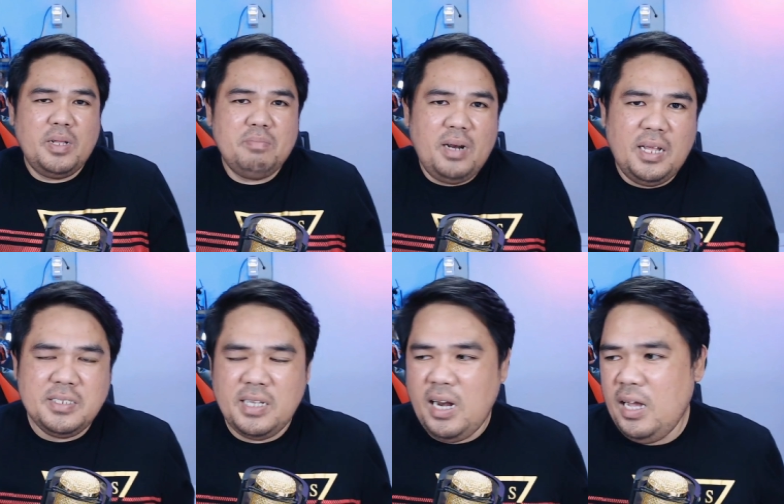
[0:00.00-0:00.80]

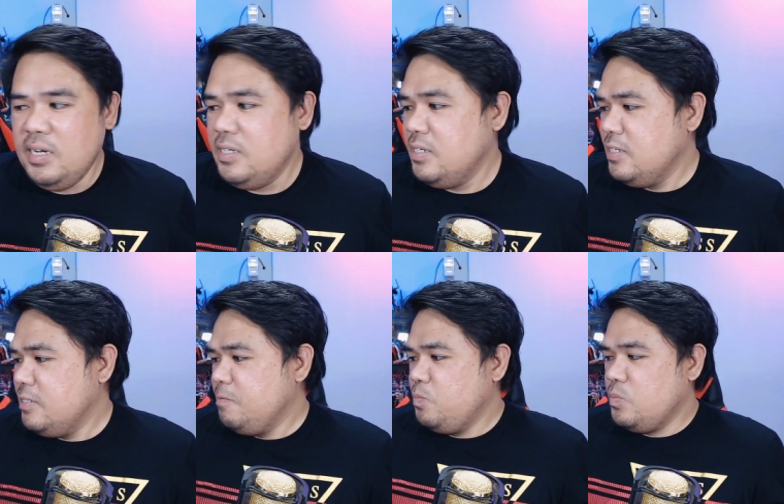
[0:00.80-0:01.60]
balanse lang.
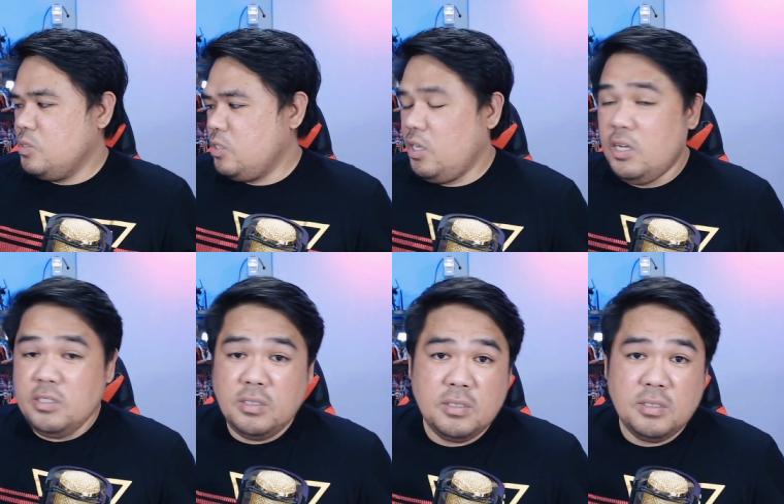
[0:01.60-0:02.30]
Kaya